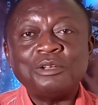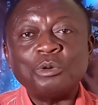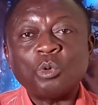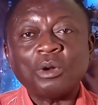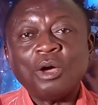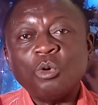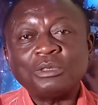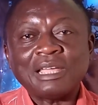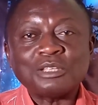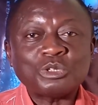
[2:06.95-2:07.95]
le courant
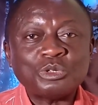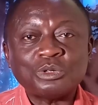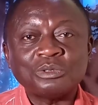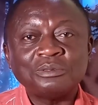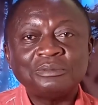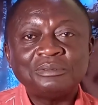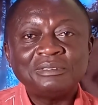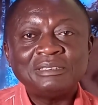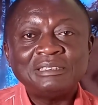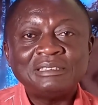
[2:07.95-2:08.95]
haute tension.
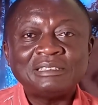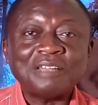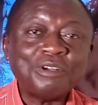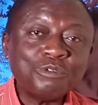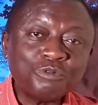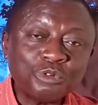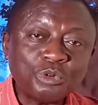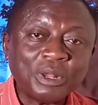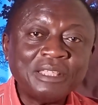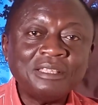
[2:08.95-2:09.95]
Ça va vous
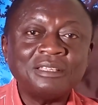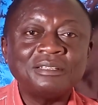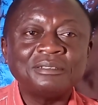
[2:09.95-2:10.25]
foudroyer.